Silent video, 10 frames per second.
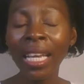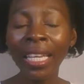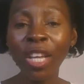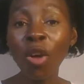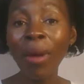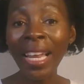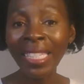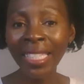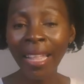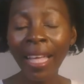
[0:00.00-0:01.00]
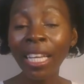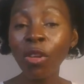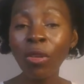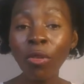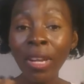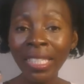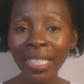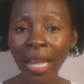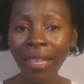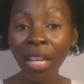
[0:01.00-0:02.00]
eh, que no vales nada, que no eres
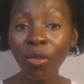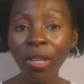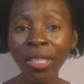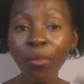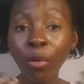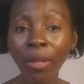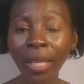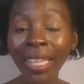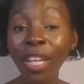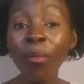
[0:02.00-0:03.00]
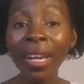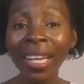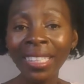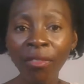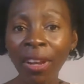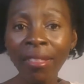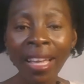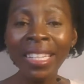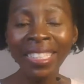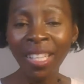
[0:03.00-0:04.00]
nadie, que no eres importante y que no marcas diferencia
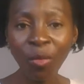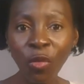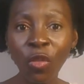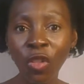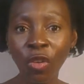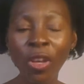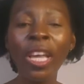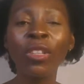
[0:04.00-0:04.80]
en este mundo.